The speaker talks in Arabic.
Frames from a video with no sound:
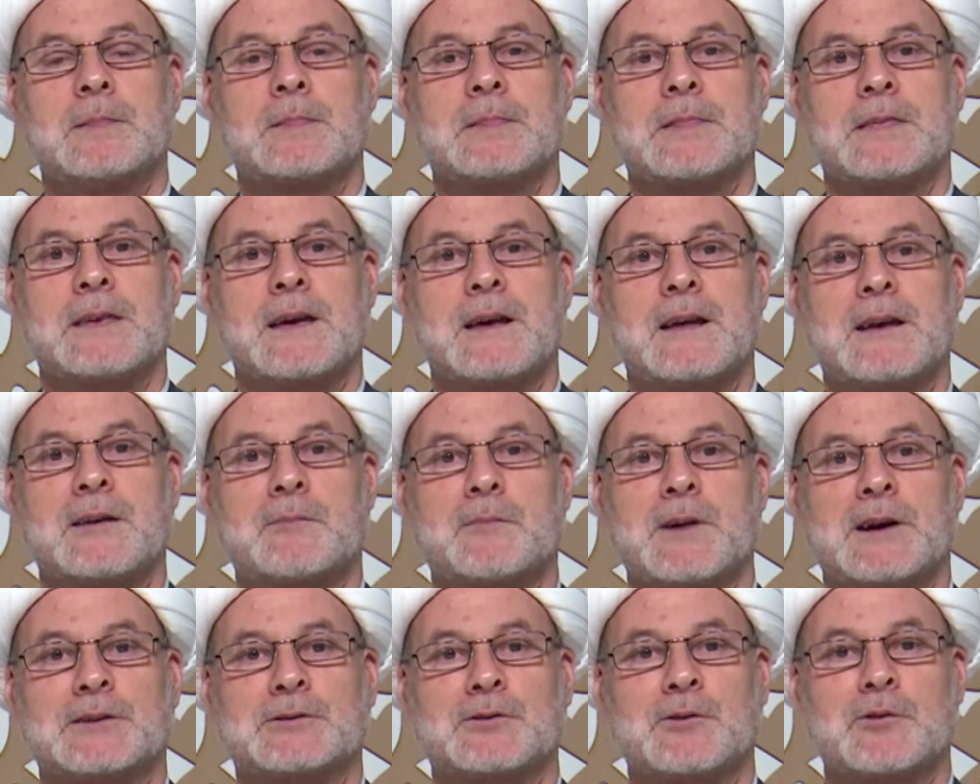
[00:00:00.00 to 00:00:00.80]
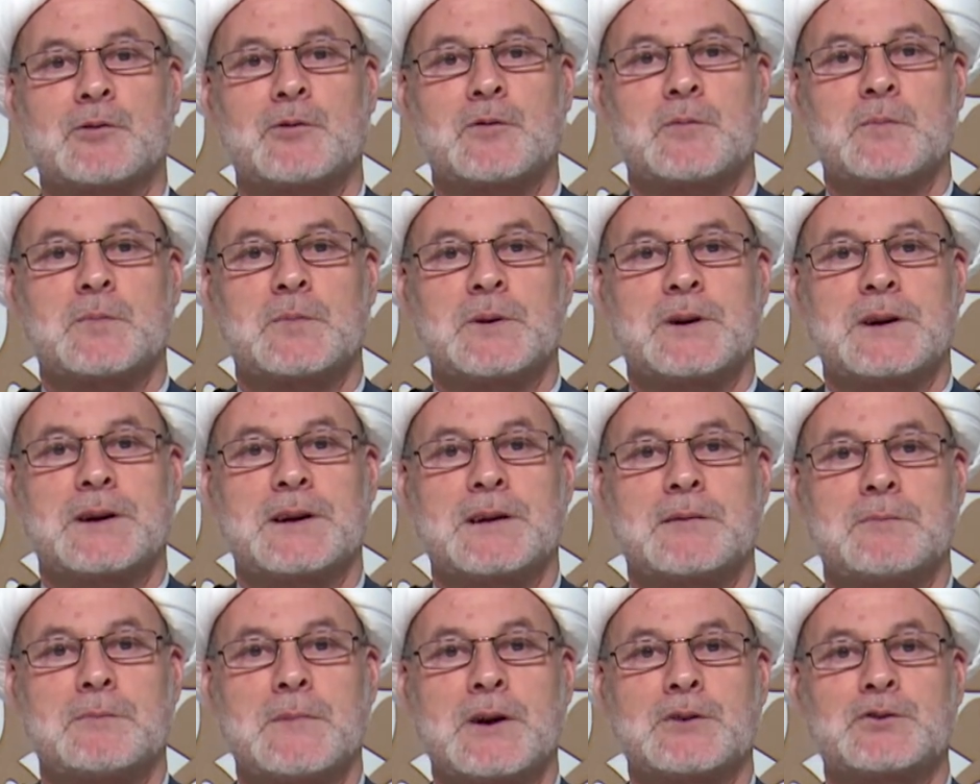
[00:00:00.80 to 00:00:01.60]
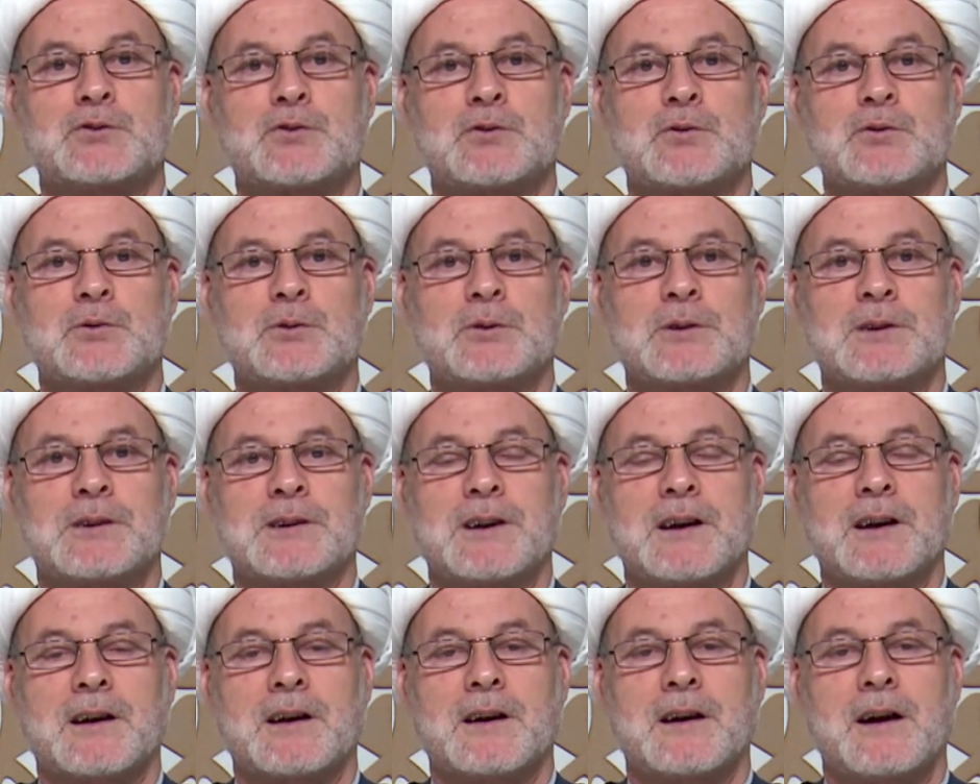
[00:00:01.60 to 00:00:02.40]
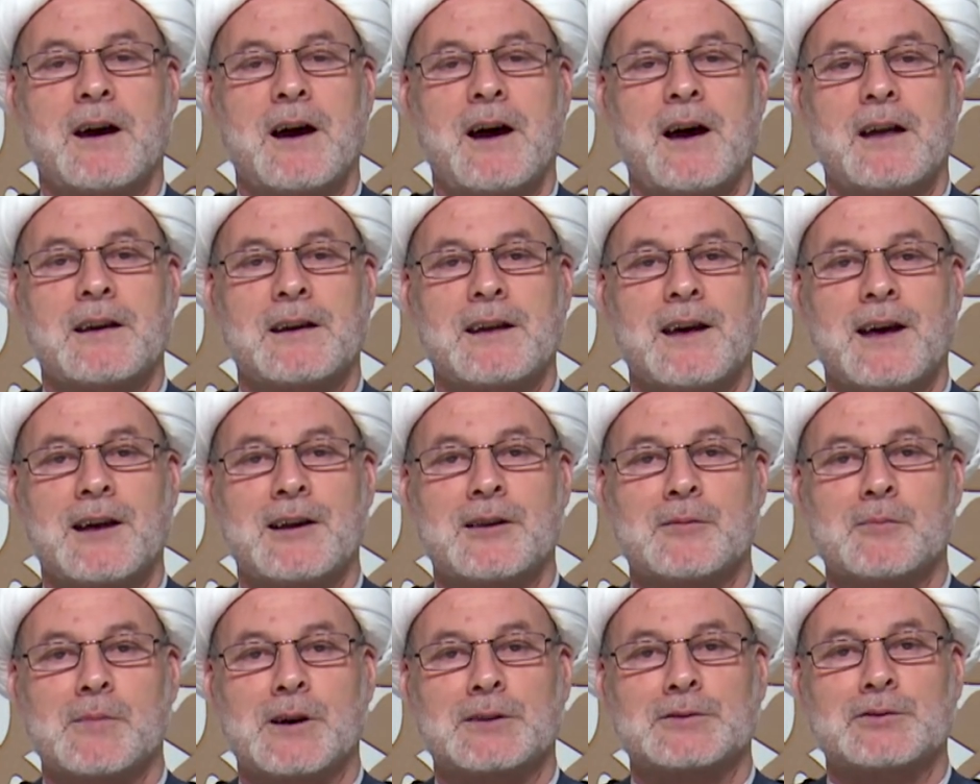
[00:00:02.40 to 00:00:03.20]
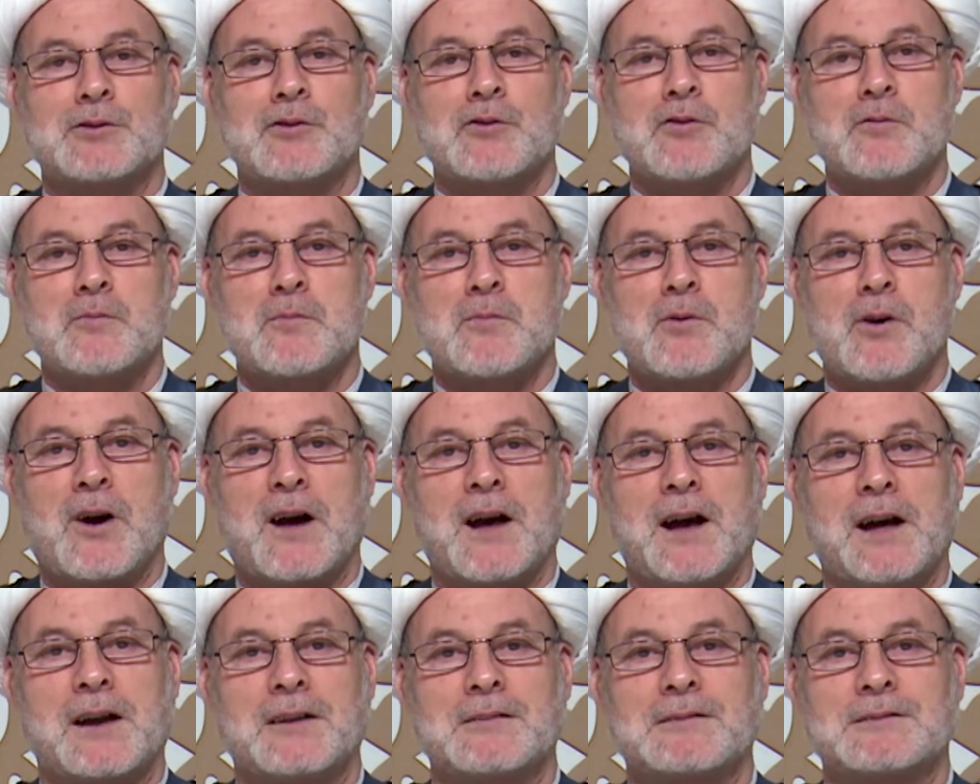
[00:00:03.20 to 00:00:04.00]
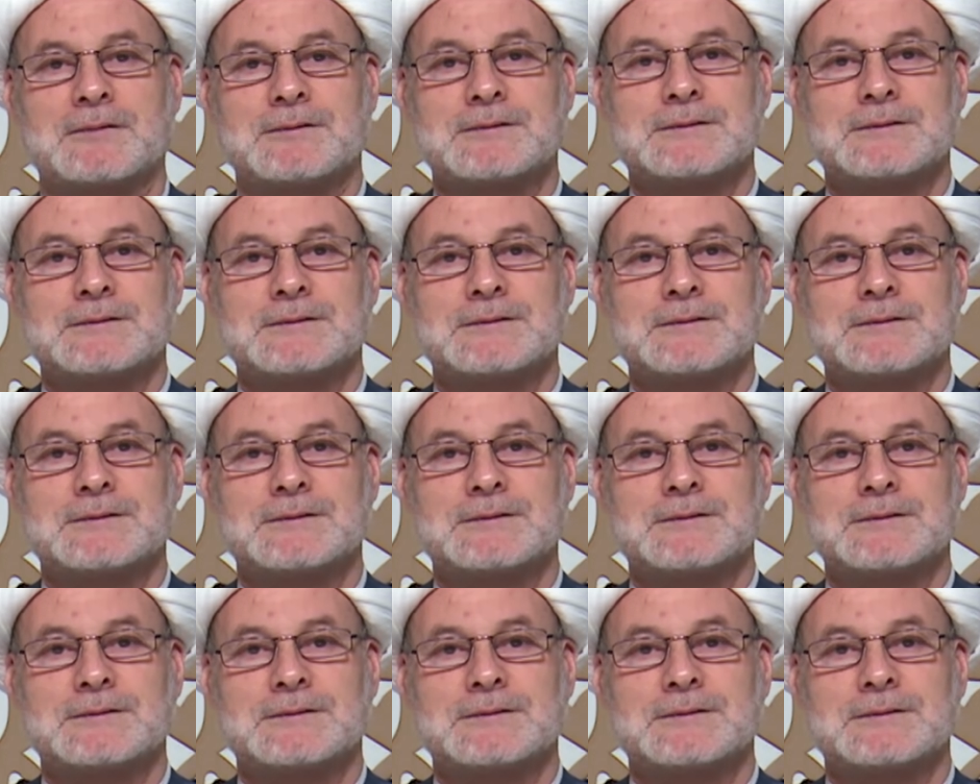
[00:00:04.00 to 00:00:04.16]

المطلوب مجهول قال المطلوب محال